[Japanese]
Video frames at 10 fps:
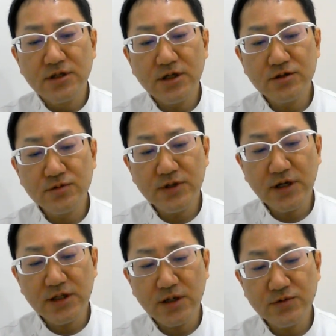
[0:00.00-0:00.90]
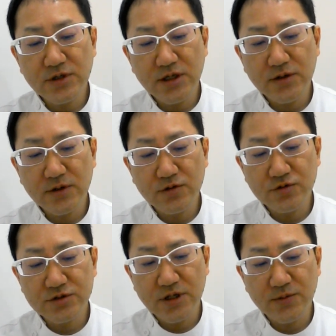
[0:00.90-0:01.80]
で、首が痛む原因は
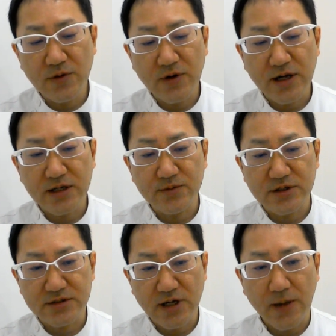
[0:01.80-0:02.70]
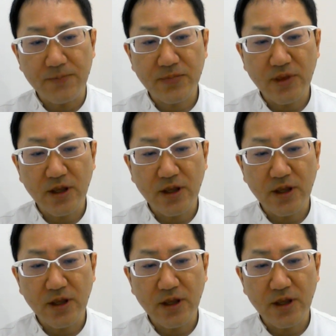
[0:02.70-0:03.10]
どうすればわかりますか